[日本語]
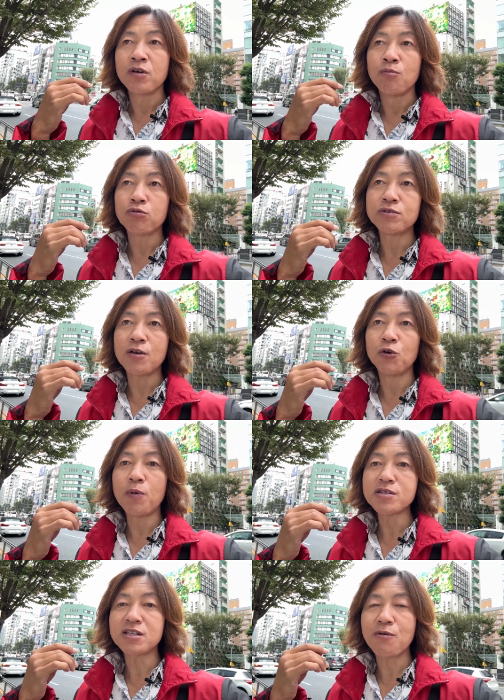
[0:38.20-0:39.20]
僕ね、伸
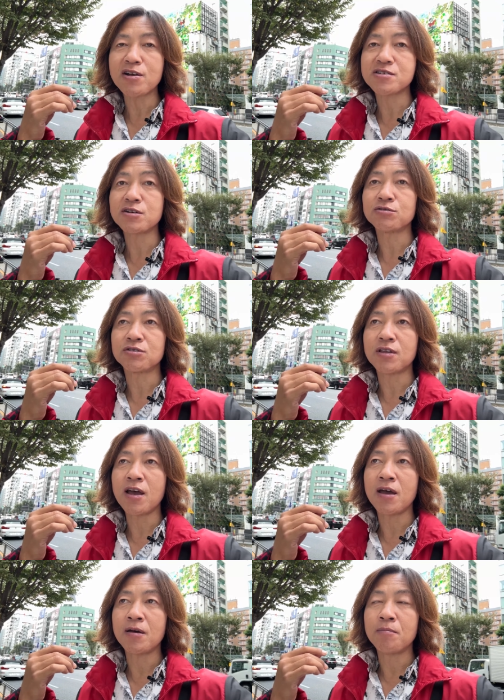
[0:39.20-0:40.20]
ばしてたわけじゃなくっ
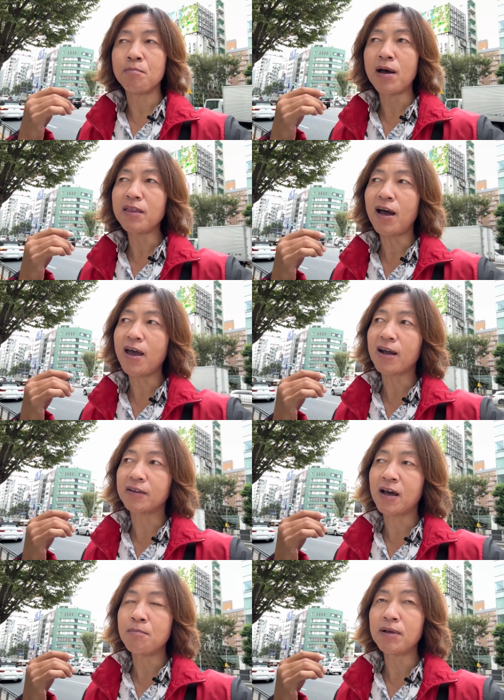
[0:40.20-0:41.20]
て、まだ早いか
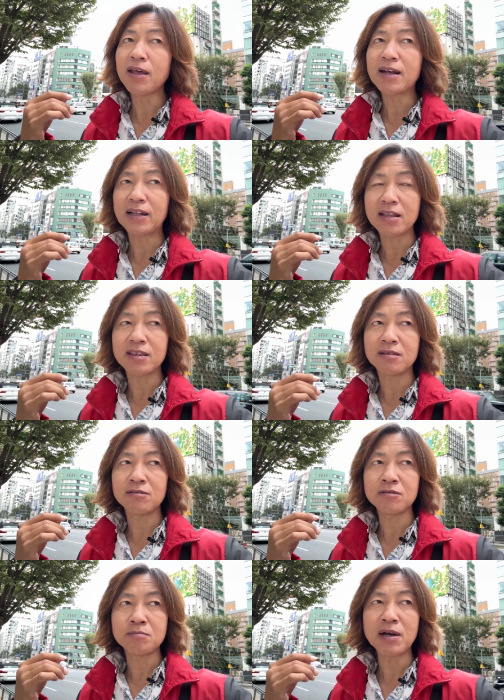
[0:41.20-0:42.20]
な、まだいいかな、
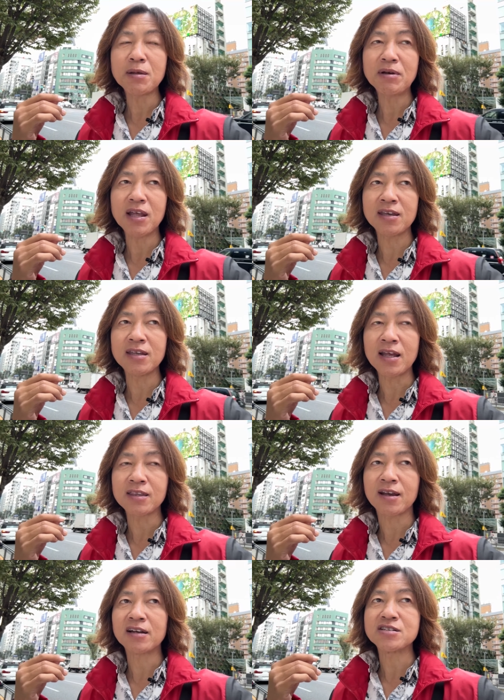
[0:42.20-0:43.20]
まだいいなっ
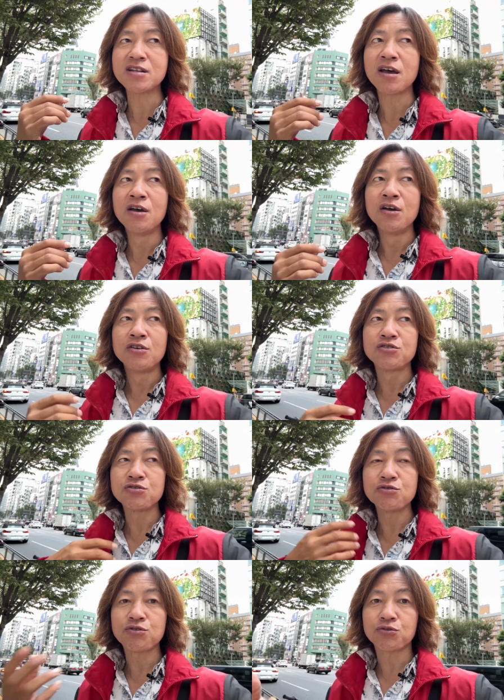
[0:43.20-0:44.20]
て感じで
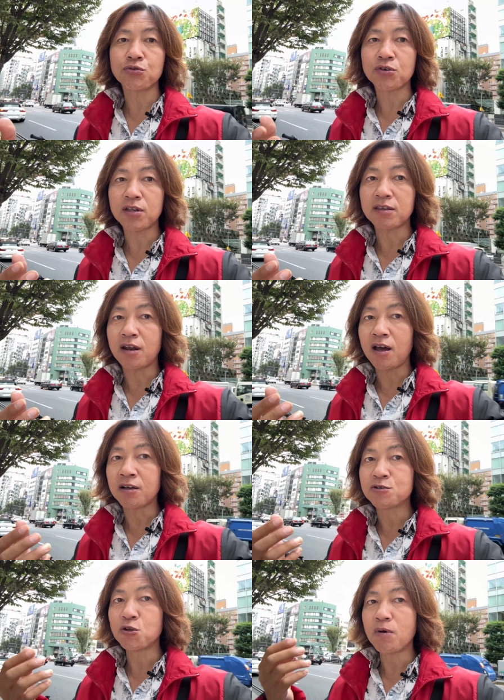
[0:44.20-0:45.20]
ずっと来てたら、
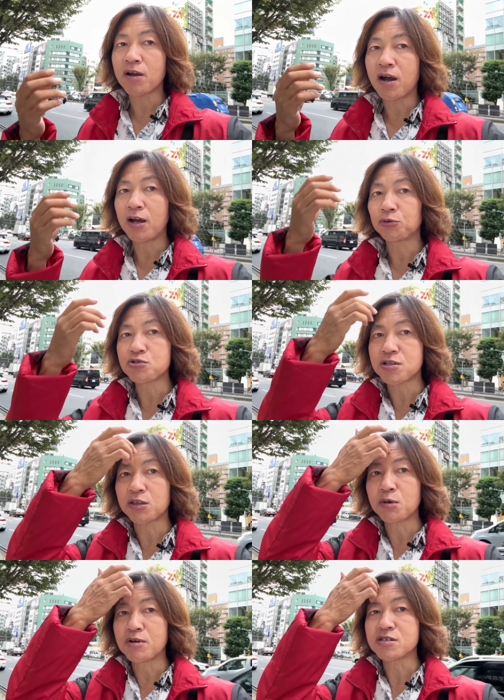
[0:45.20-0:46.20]
いつの間にか半年経っ
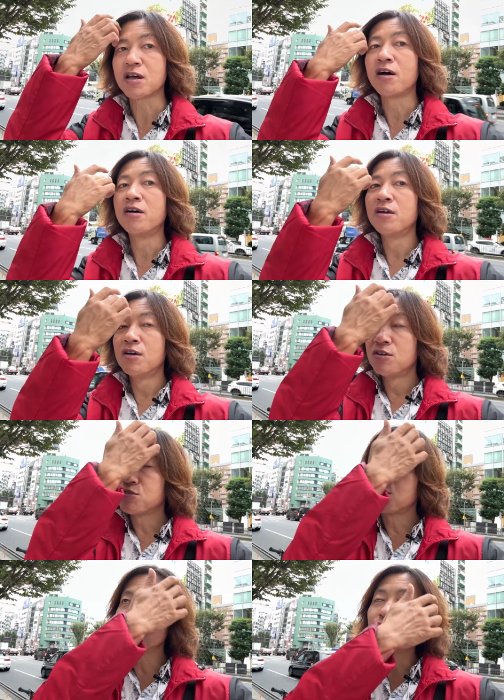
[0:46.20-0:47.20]
てました。
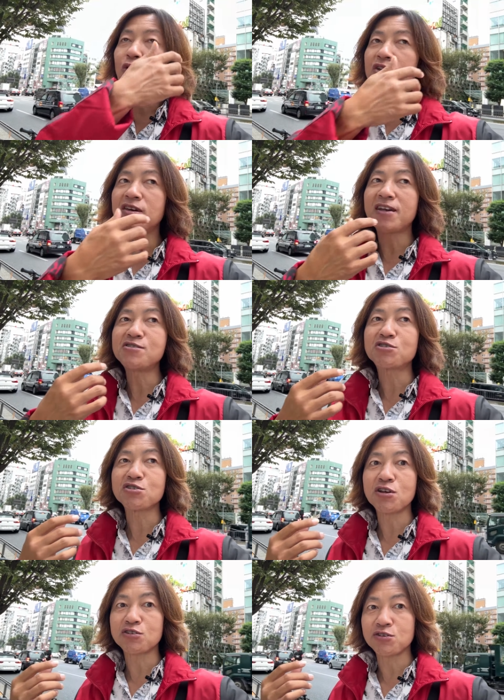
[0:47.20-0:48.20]
すごい技
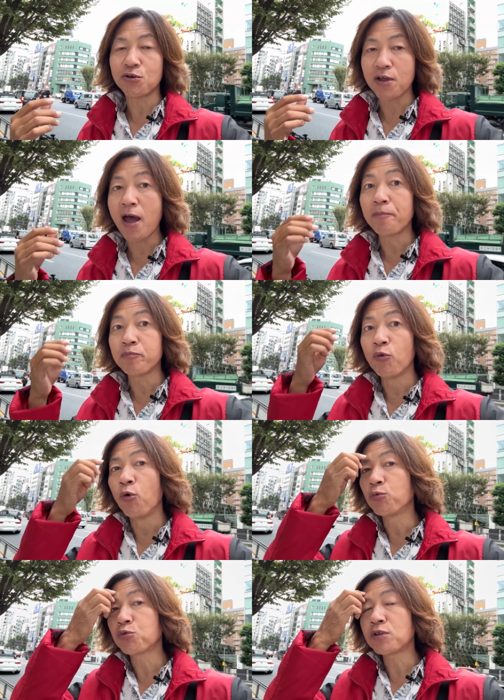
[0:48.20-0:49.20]
術ですよね、
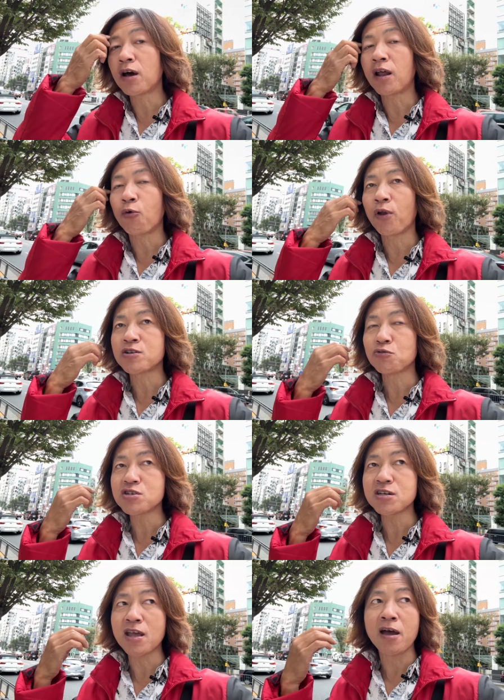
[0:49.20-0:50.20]
本当に。だからこれ正
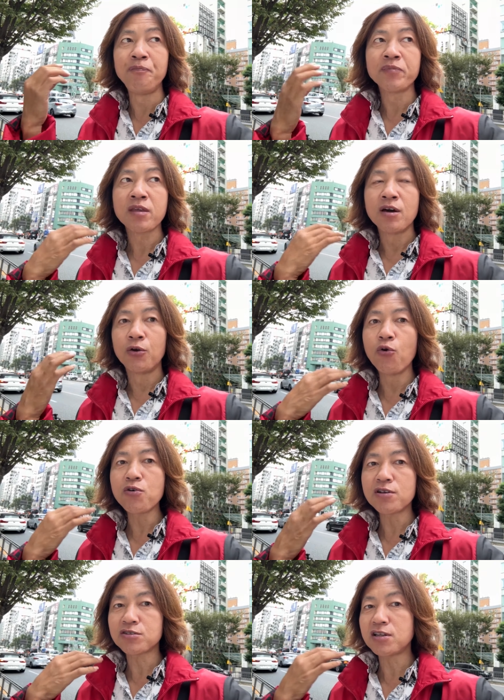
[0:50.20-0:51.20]
直ね、
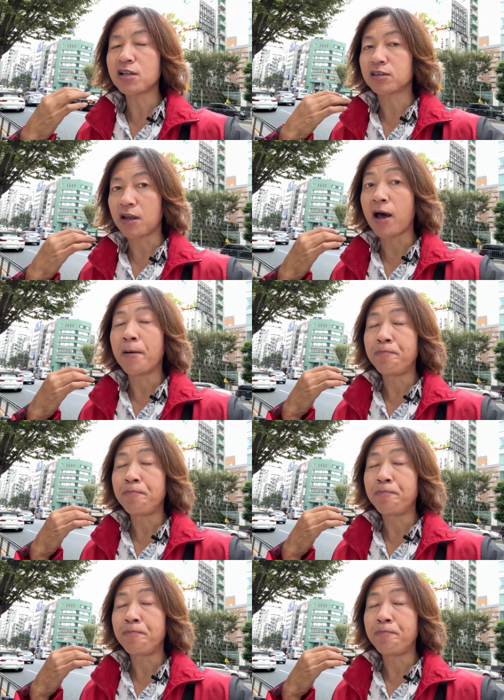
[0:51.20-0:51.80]
ロン毛好きだったら